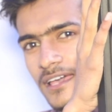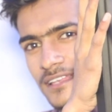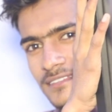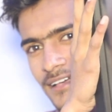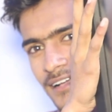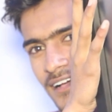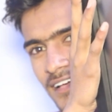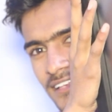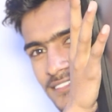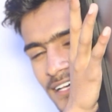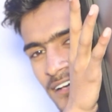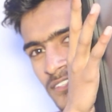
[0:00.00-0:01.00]
ऐसा का
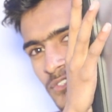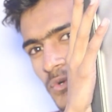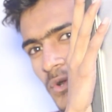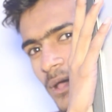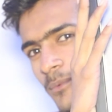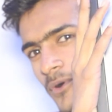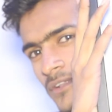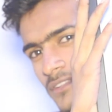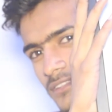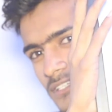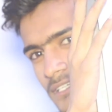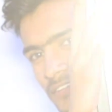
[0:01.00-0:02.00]
ऐसा थोड़ा
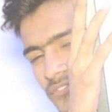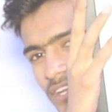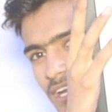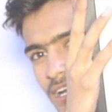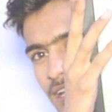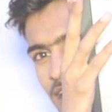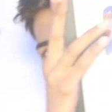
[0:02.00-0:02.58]
बहुत डिफरेंट